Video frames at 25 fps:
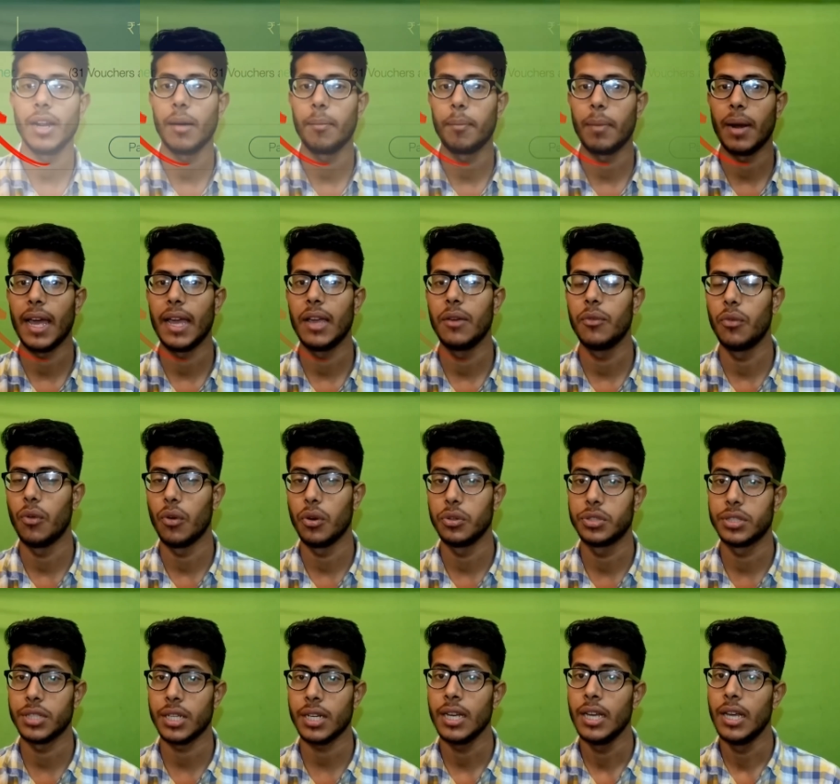फिर अप्लाई
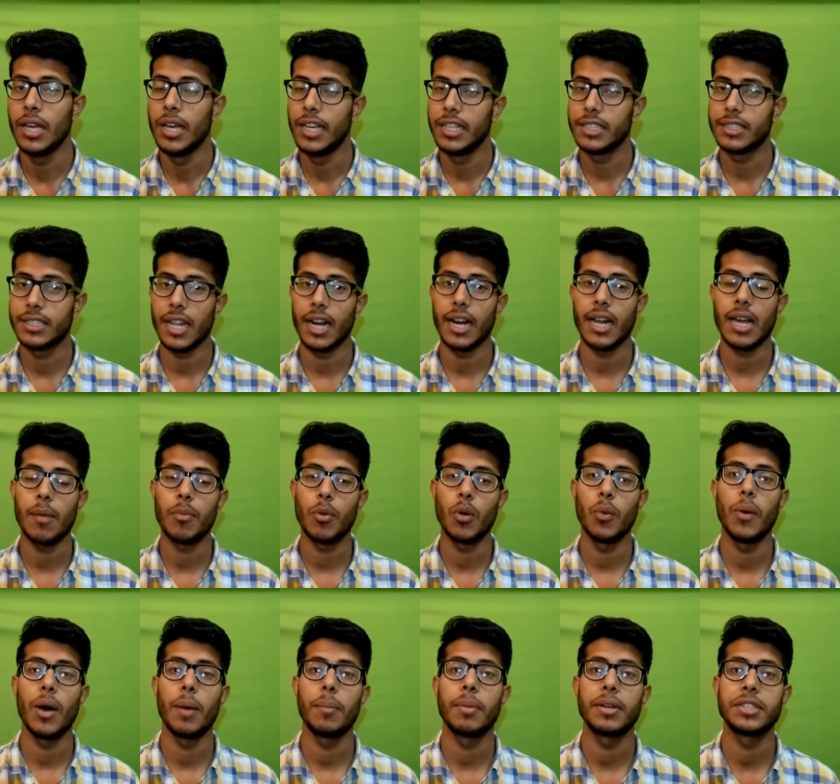वोचर इस तरह का
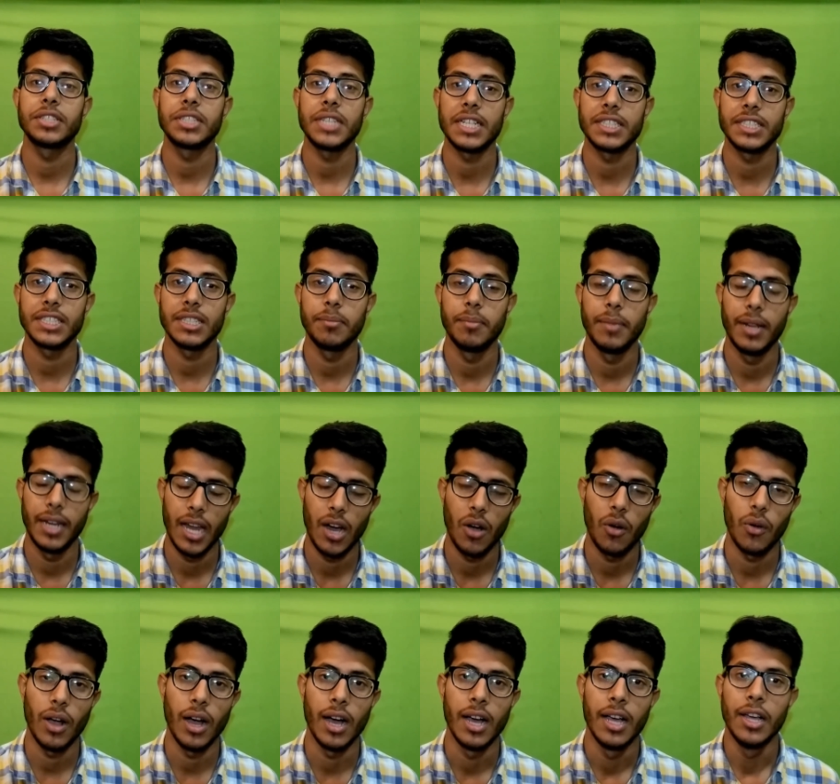आपको वहाँ पर सेक्शन मिला
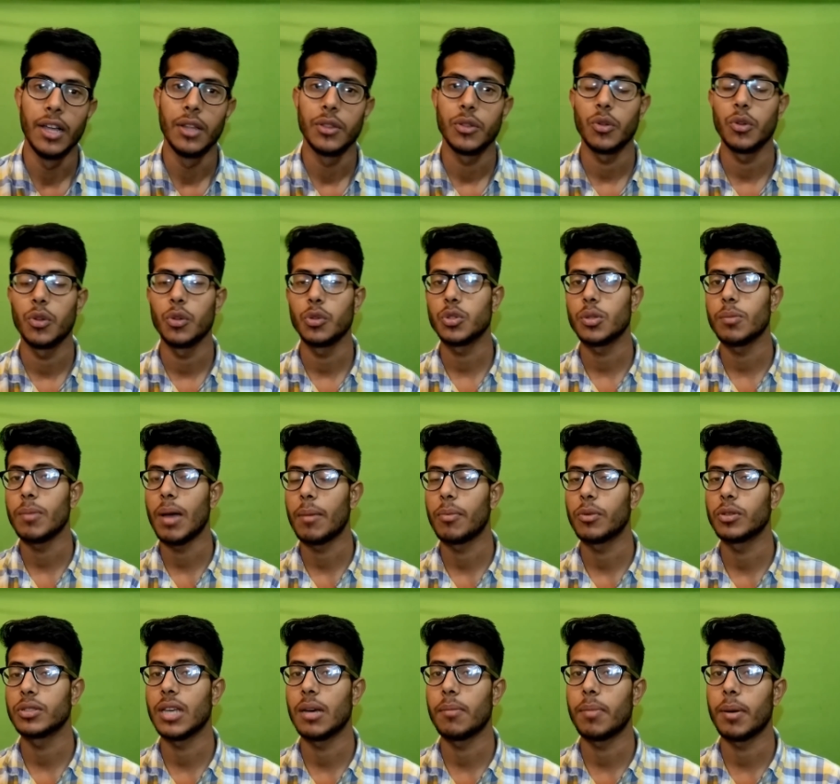होगा तो दोस्तों मैं
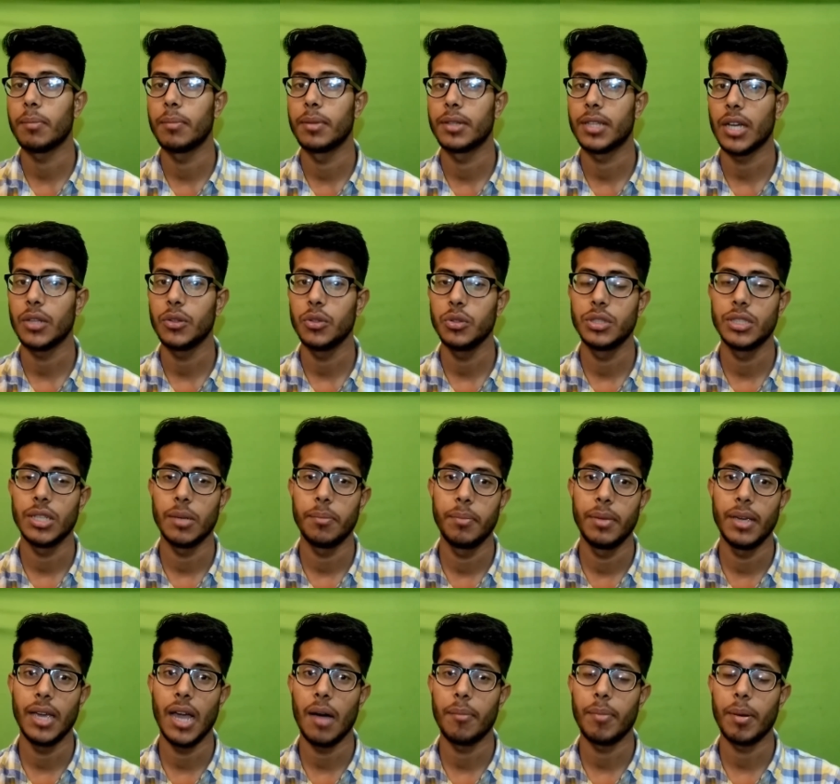आपको यहाँ पर बता दूँ जब
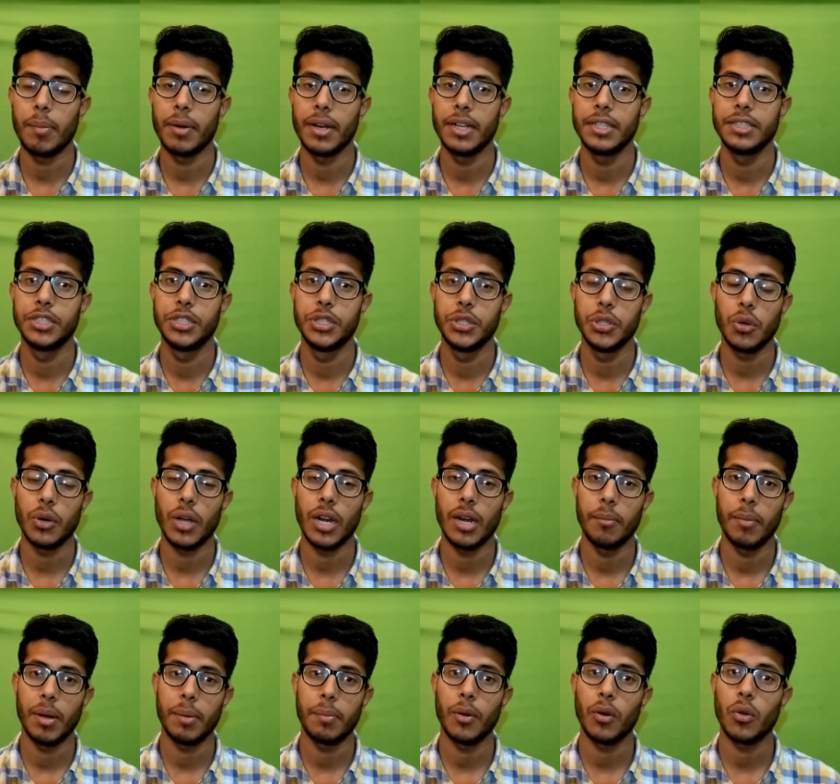भी आप अपने जियो के
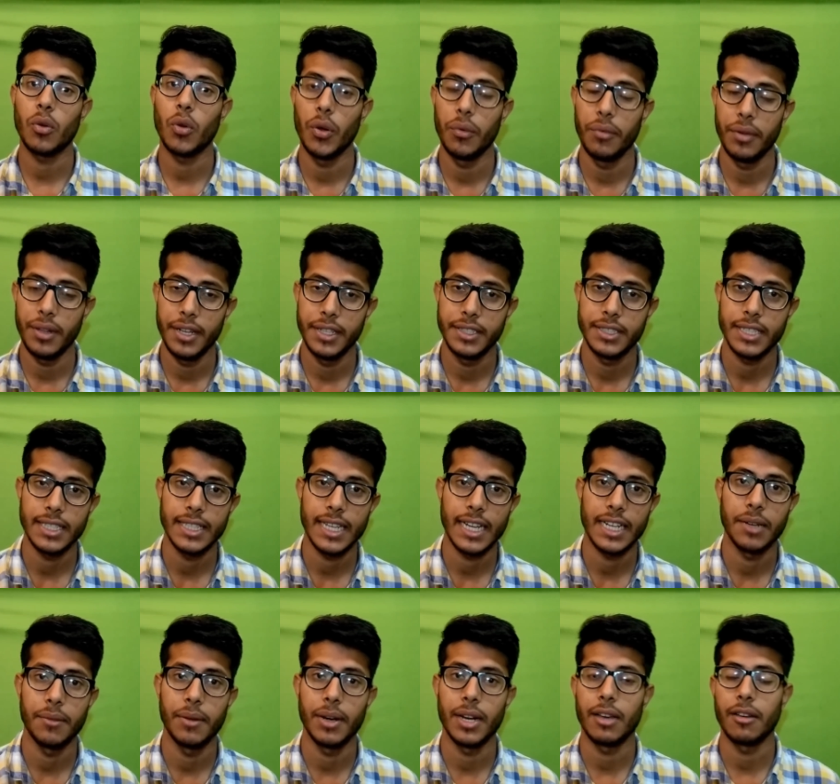नंबर पर कोई भी रिचार्ज
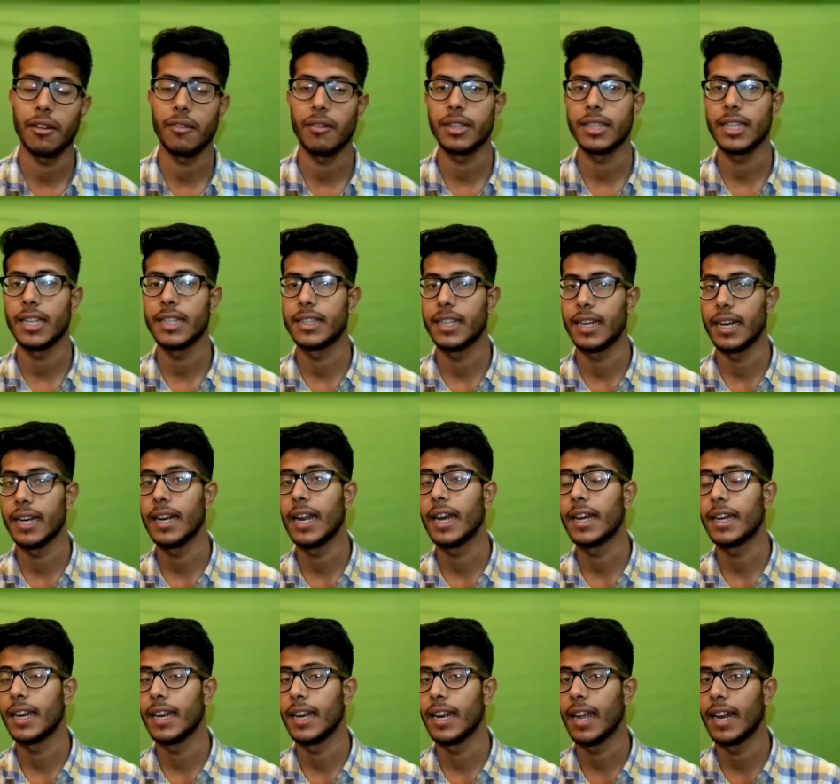एक्टिवेट करवाते हैं थ्री
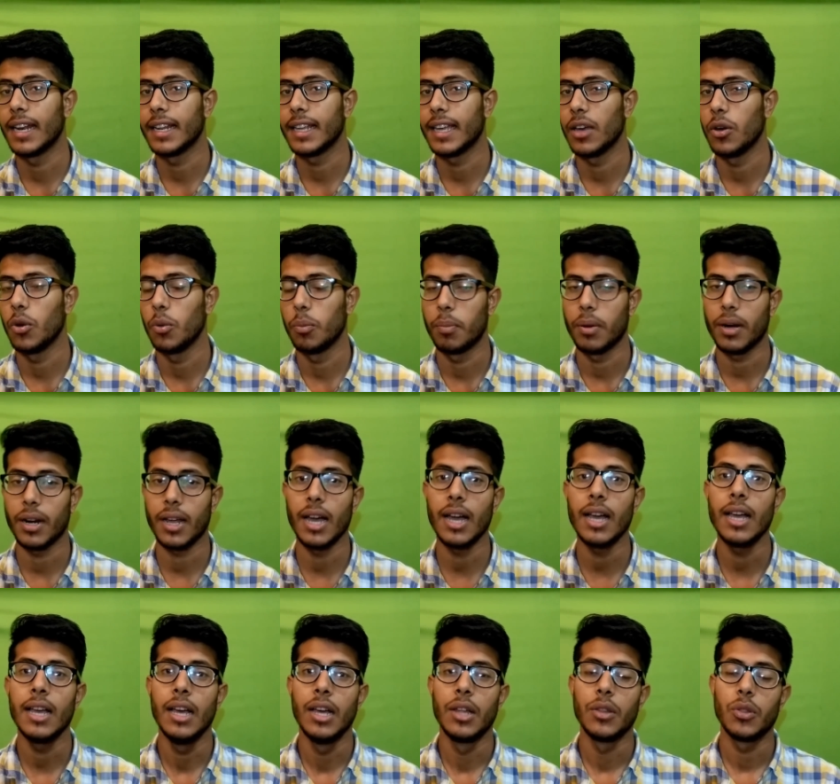के ऊपर
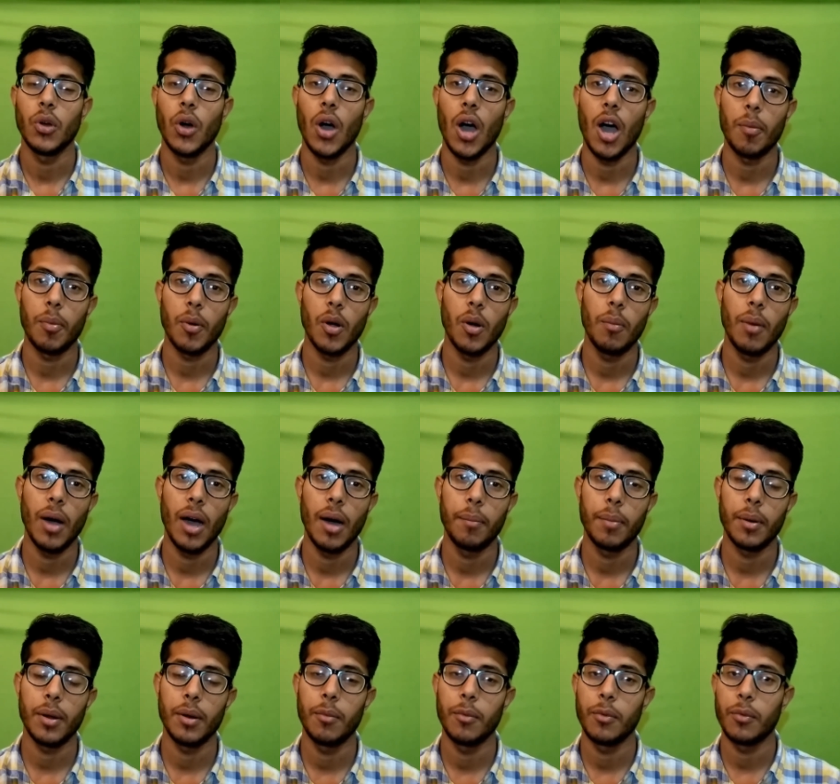का तो आपको वहाँ
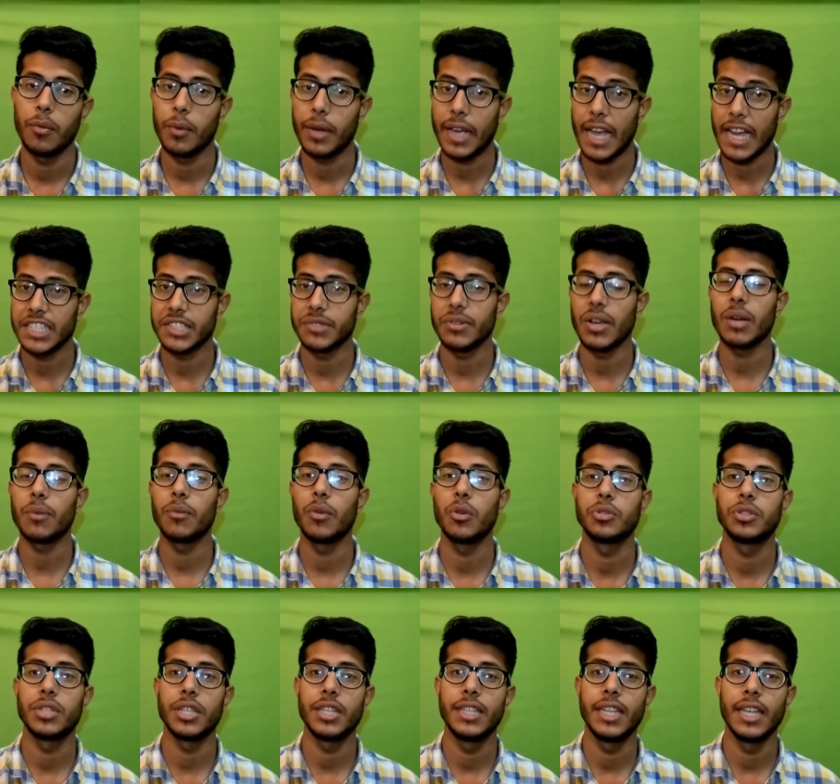पर कैशबैक
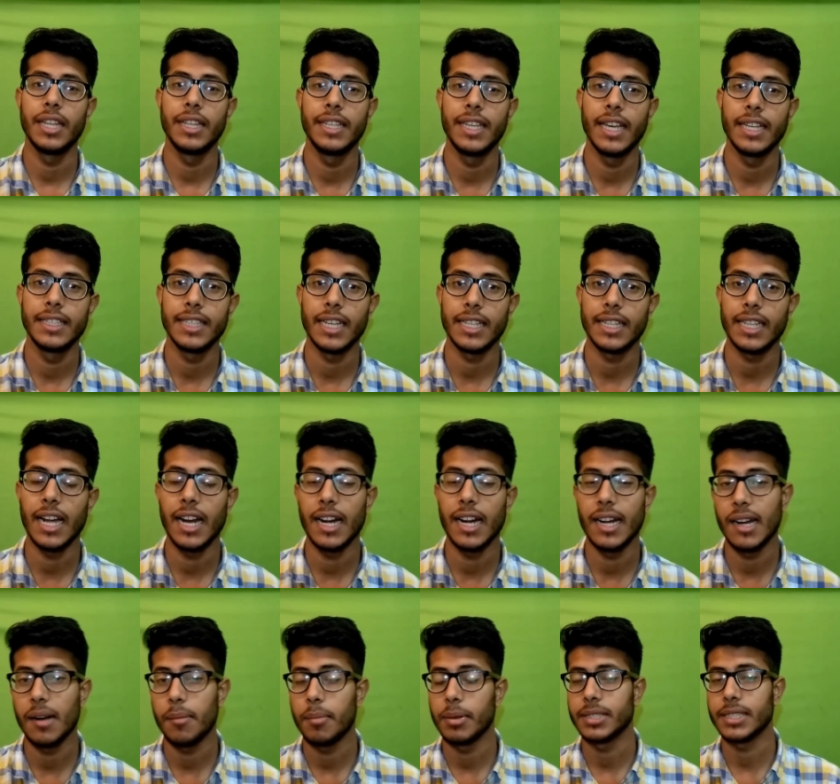वोचर दे दिए जाते हैं
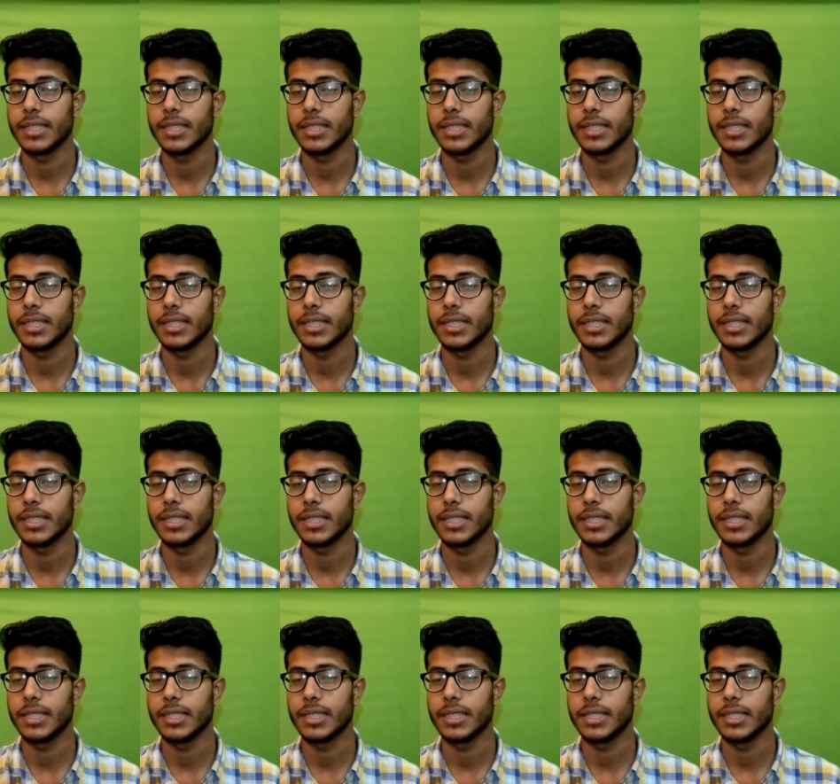हंड्रेड